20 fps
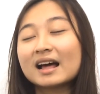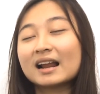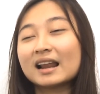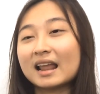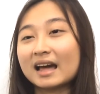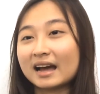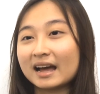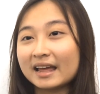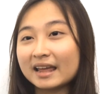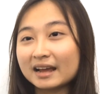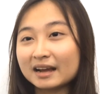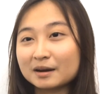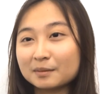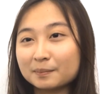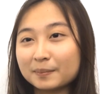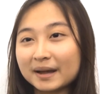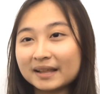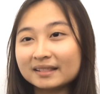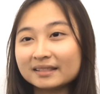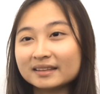Langkah yang
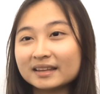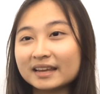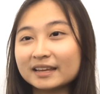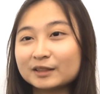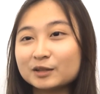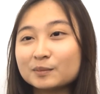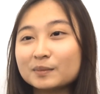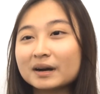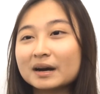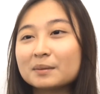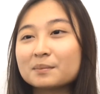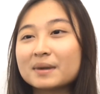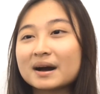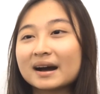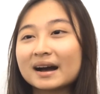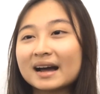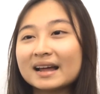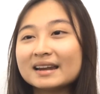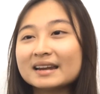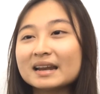keempat yaitu
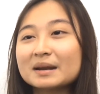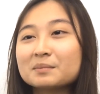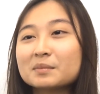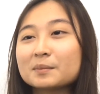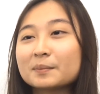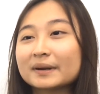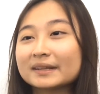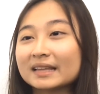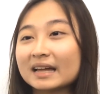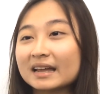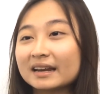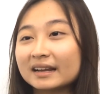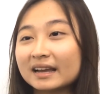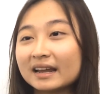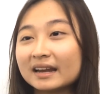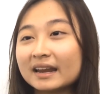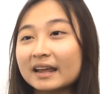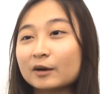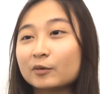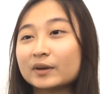mengembangkan dan
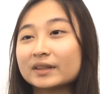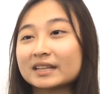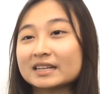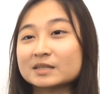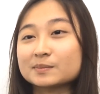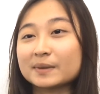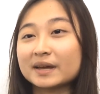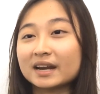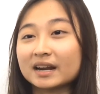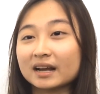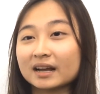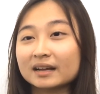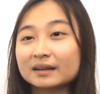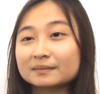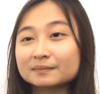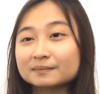mempertahankan ekuitas merek.